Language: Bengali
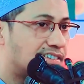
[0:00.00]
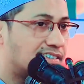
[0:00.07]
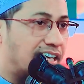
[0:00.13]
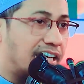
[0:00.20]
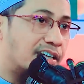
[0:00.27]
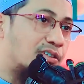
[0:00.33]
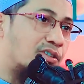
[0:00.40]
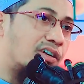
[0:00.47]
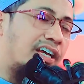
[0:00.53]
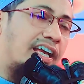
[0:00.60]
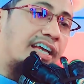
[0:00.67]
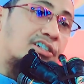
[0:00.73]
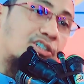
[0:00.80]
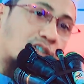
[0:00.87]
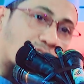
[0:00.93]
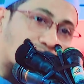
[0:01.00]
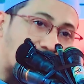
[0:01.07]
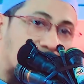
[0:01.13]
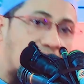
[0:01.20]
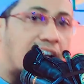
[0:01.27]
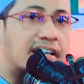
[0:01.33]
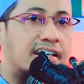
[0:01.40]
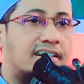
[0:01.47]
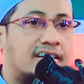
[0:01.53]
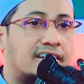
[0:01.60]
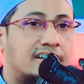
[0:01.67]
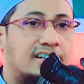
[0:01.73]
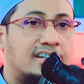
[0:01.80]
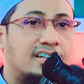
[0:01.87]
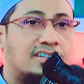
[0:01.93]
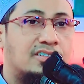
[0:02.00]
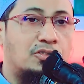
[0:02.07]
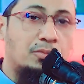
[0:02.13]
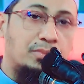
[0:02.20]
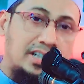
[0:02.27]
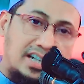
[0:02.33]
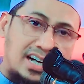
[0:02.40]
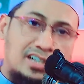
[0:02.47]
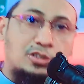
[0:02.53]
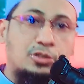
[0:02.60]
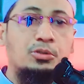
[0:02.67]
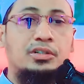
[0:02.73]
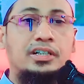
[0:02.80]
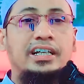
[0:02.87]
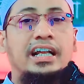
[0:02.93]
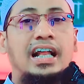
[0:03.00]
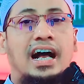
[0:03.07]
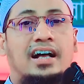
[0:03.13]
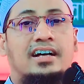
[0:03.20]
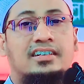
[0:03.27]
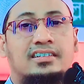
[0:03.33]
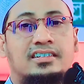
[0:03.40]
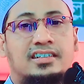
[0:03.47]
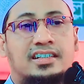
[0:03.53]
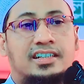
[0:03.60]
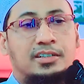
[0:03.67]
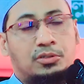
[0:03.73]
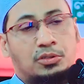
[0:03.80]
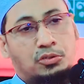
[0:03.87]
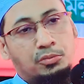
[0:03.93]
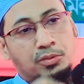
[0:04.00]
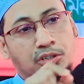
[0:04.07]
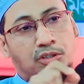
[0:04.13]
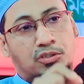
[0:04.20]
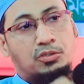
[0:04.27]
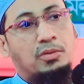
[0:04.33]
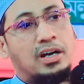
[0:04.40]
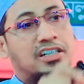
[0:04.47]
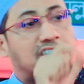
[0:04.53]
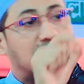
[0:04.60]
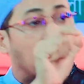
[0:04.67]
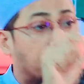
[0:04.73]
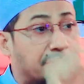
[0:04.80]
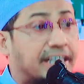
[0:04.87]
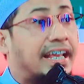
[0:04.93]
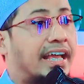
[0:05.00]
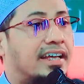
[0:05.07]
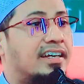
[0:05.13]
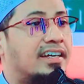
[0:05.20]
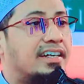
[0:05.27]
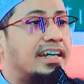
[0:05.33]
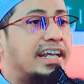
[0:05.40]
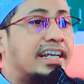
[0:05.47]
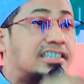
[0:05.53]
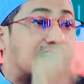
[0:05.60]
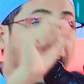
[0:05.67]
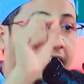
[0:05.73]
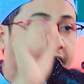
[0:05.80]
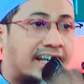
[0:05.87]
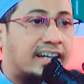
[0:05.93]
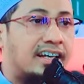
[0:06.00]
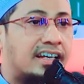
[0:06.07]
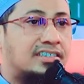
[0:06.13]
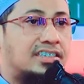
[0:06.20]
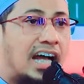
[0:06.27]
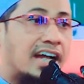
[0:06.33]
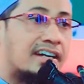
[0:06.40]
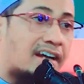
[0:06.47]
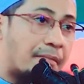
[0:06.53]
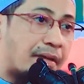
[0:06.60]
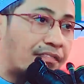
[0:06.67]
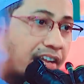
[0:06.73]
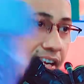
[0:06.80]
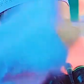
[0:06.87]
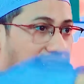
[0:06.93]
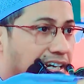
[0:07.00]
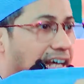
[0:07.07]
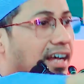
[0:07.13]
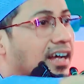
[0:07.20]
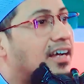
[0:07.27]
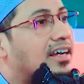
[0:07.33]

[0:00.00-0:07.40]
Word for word: তাহলে তো এই সন্তান তুমি না সুখ নিলা কিন্তু তুমি তো তোমার স্বামীকে নিজ হাতে জাহান নামে ফেলে দিলে